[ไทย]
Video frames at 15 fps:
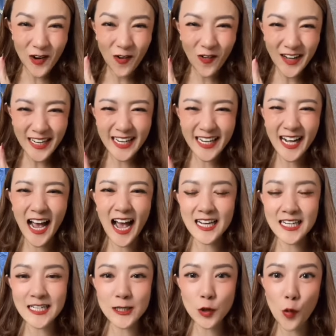งคนนี้นะคะ
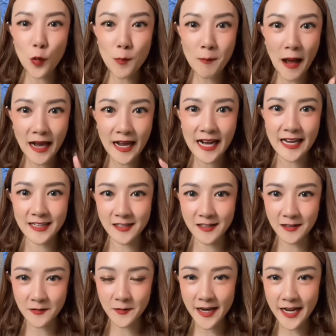คือคุณมาร์กาเร็ตเค
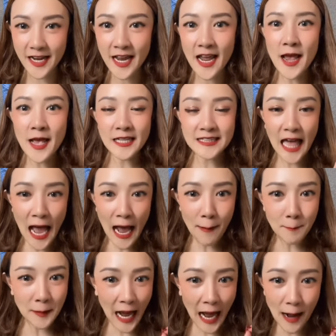อรีตาม
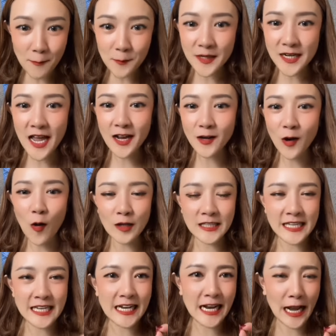คำเรียกร้อง
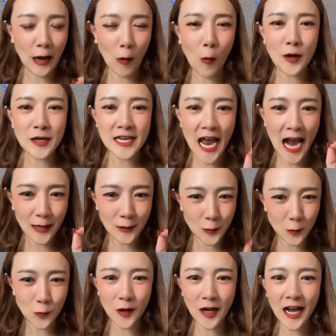ที่หลายๆคนอยาก
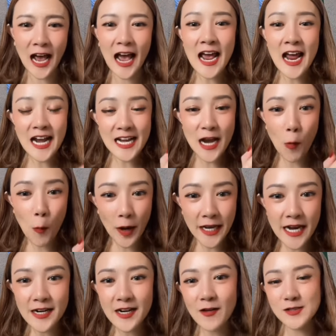ดูนะคะ เดี๋ยววัน
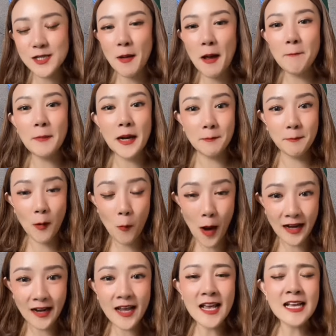นี้เราจะมาเปิดประ
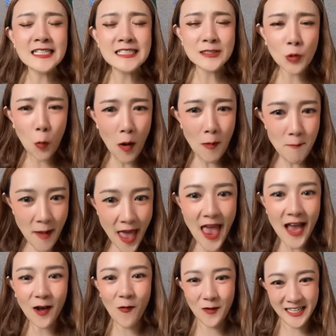วัติตัวแม่
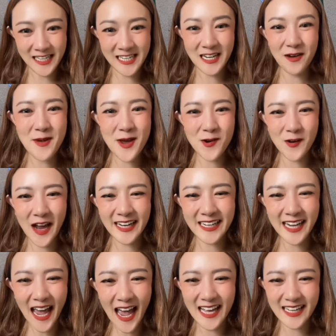ของทิงกาเบลกัน
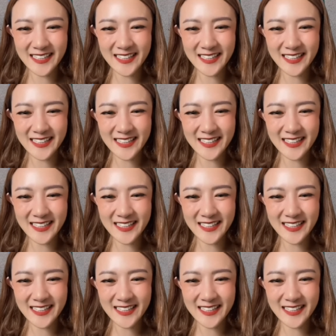ค่ะ